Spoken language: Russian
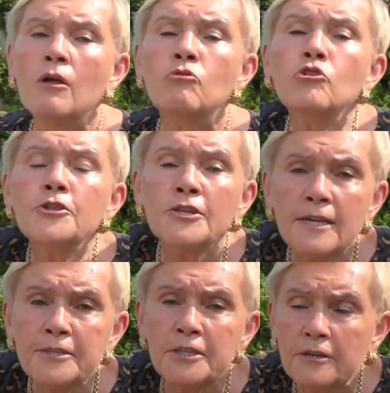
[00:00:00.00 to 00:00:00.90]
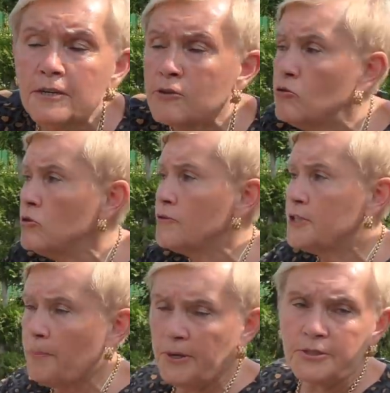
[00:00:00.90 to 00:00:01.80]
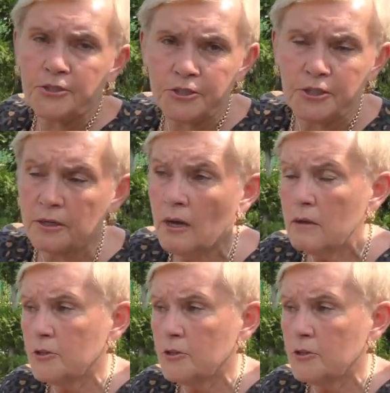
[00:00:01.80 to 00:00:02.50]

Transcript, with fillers: Но это для тех районов, где падает снег.